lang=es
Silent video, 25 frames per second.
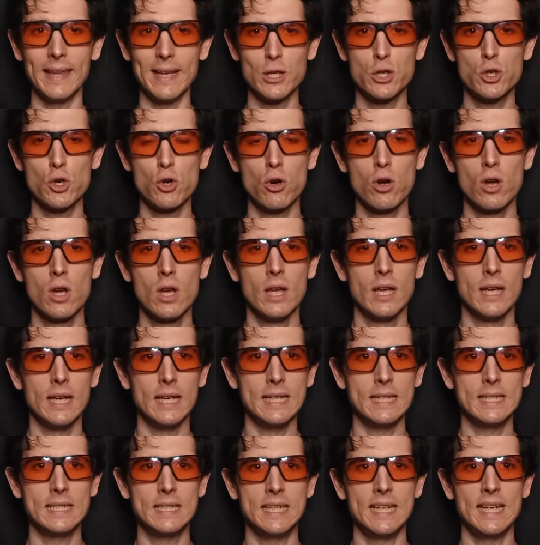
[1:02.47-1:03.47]
De hecho,
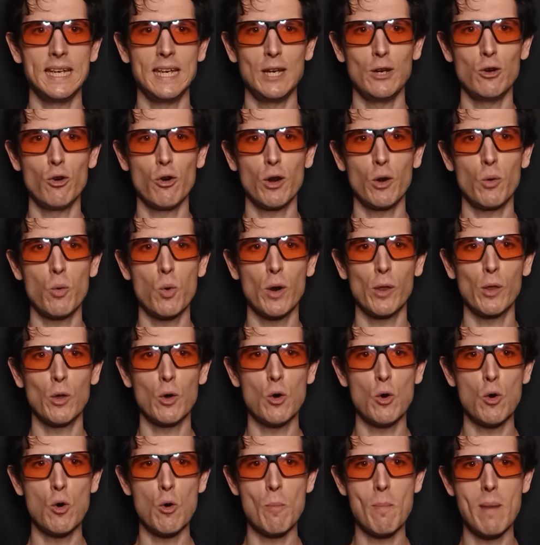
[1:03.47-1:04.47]
si no
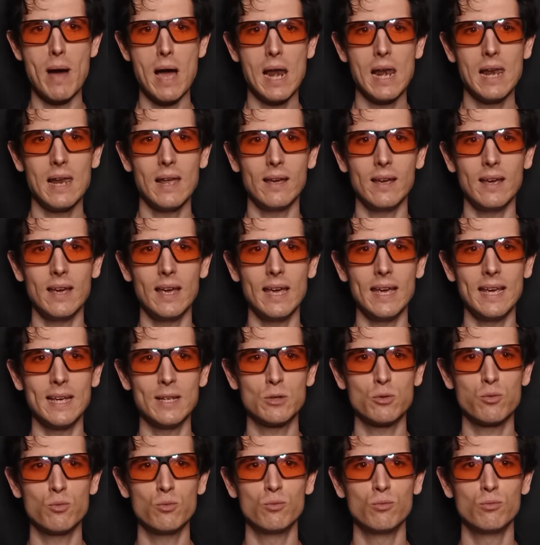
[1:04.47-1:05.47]
recuerdo mal,
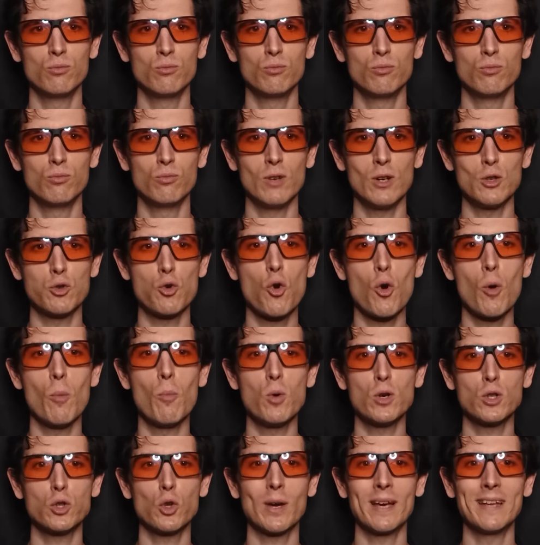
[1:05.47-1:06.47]
es un,
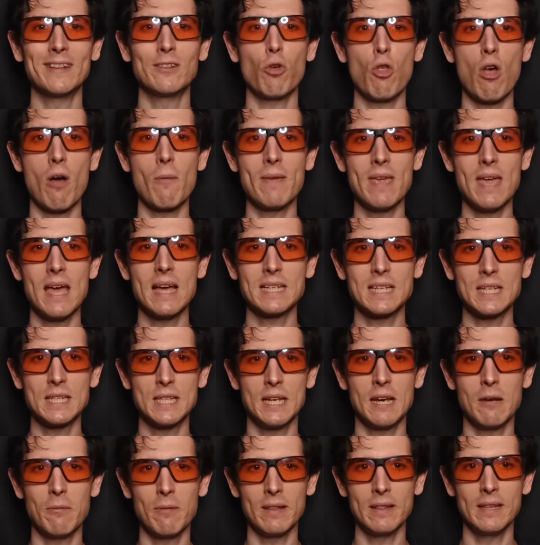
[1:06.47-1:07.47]
compuesto que todavía se
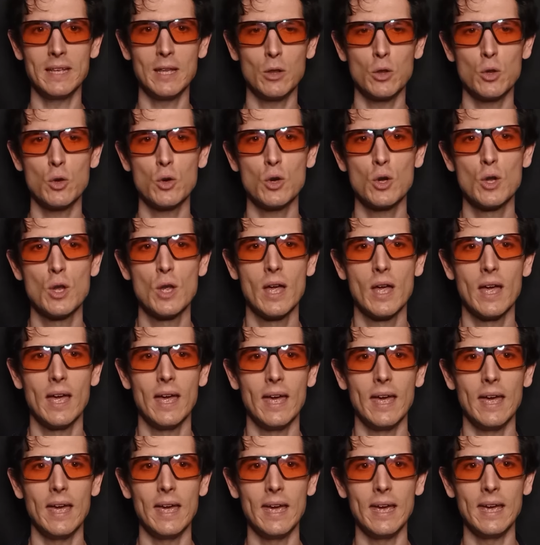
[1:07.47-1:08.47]
sigue vendiendo
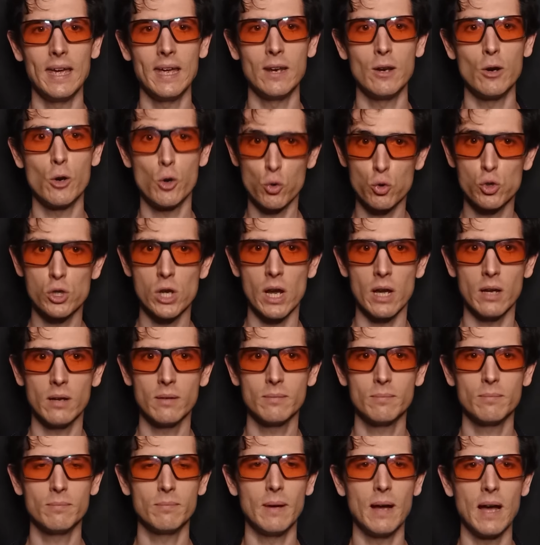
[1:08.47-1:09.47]
en Rusia,
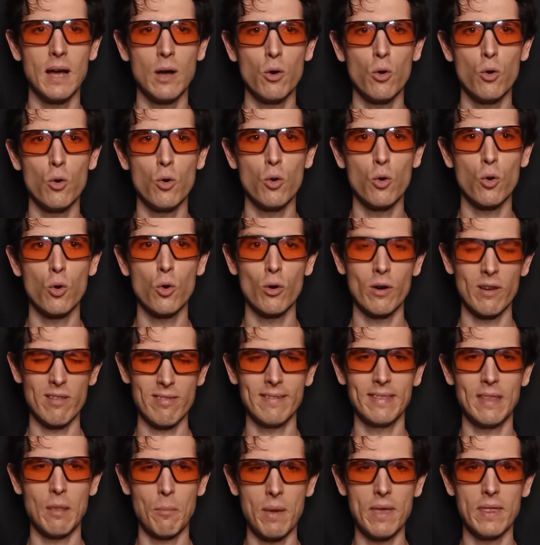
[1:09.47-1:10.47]
bajo con
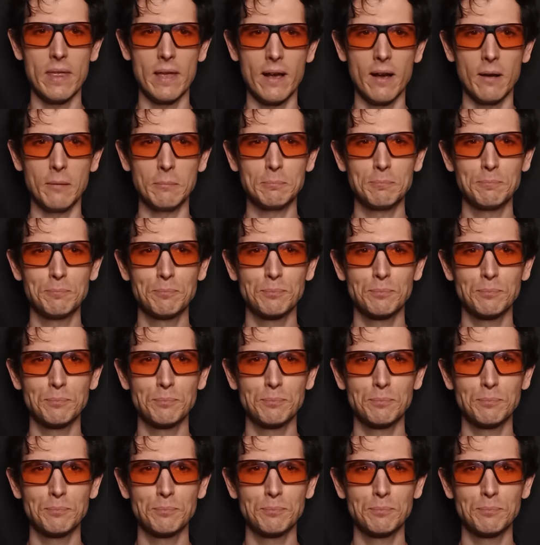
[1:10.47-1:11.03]
receta médica.